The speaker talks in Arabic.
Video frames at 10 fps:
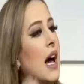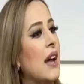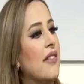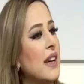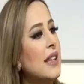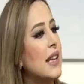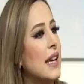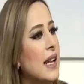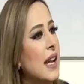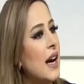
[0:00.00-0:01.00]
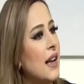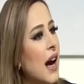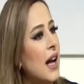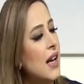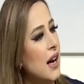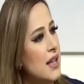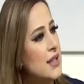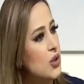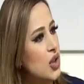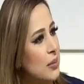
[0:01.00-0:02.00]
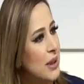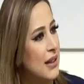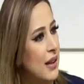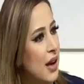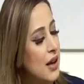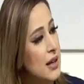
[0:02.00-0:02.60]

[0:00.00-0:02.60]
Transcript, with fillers: هلا في عندك اعلان على السوشيال ميديا